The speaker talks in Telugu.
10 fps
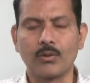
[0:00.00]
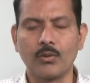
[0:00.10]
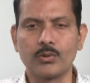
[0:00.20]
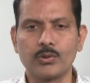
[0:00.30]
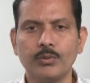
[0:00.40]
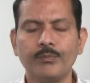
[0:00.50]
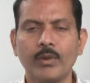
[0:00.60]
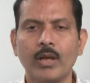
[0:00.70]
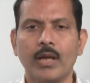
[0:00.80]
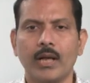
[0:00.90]
అనుకోవచ్చు
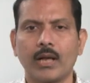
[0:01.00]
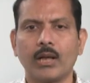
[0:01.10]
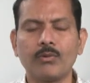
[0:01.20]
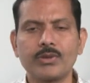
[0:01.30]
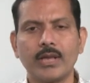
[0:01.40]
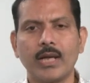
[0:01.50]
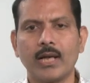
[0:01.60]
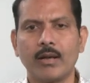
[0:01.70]
ఇక్కడ డౌన్ సైడ్ కానీ